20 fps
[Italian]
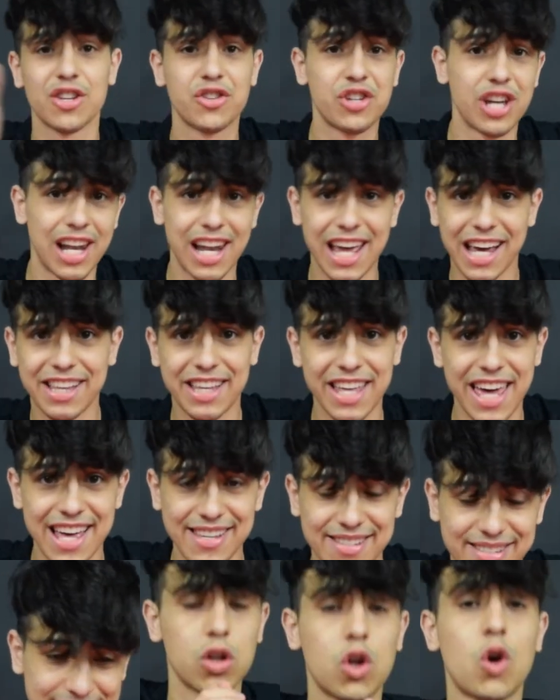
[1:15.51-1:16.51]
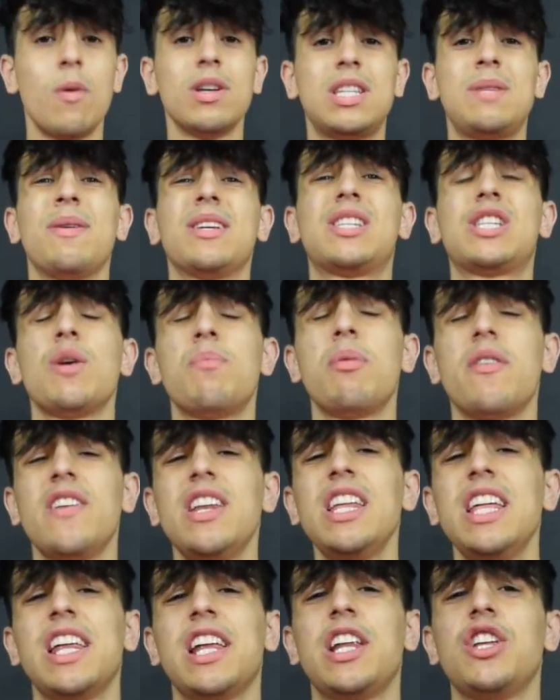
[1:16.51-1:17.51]
c'è l'AIDS. Come si possono
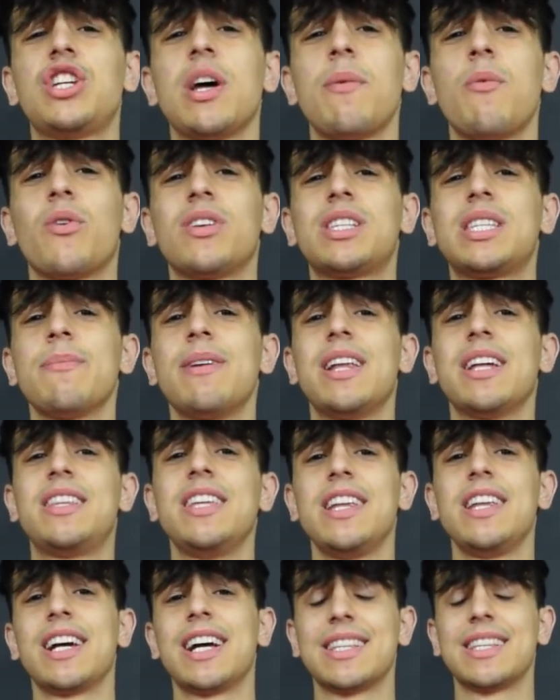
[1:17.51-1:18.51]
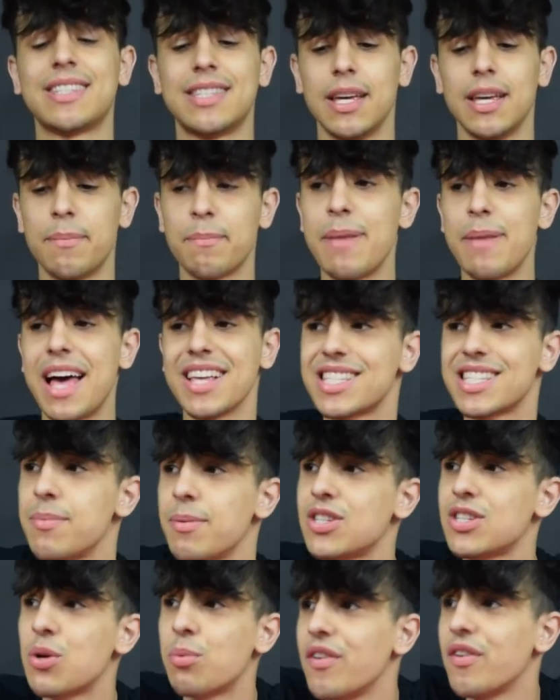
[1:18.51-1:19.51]
prevenire, diciamo, queste malattie, ragazzi? Beh,
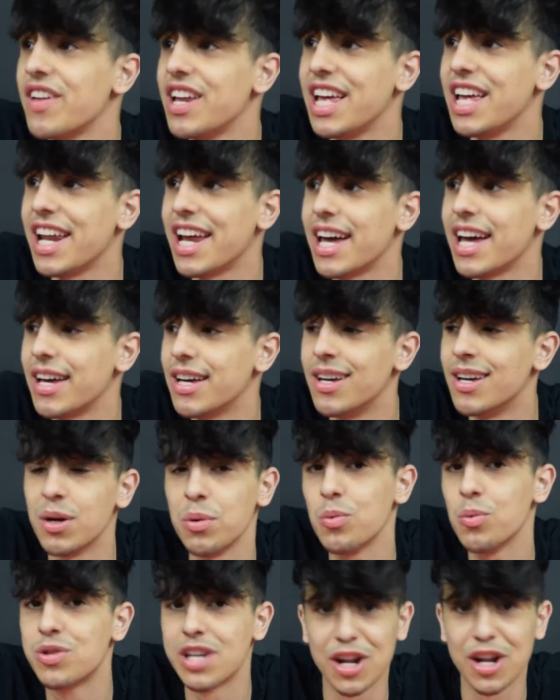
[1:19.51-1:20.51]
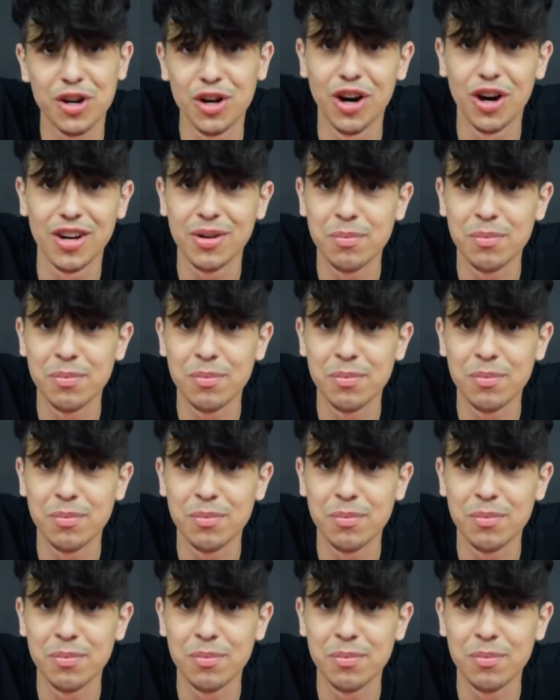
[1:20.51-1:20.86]
si possono prevenire usando